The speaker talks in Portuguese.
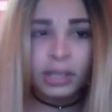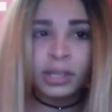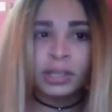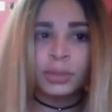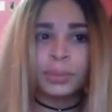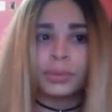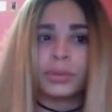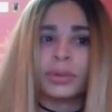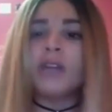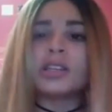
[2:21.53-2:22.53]
E,
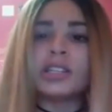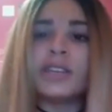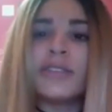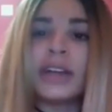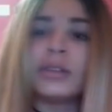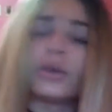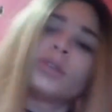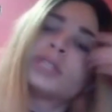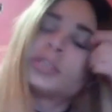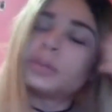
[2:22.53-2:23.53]
tipo, eu já tinha ficado com
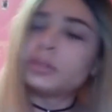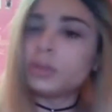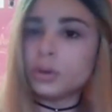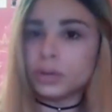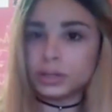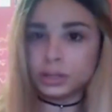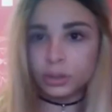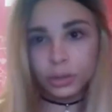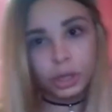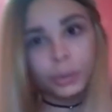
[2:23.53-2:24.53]
outras pessoas.
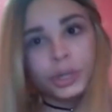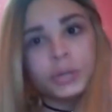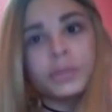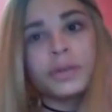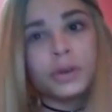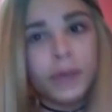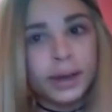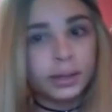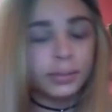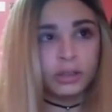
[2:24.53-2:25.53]
Não, eu não perdi viver com ela.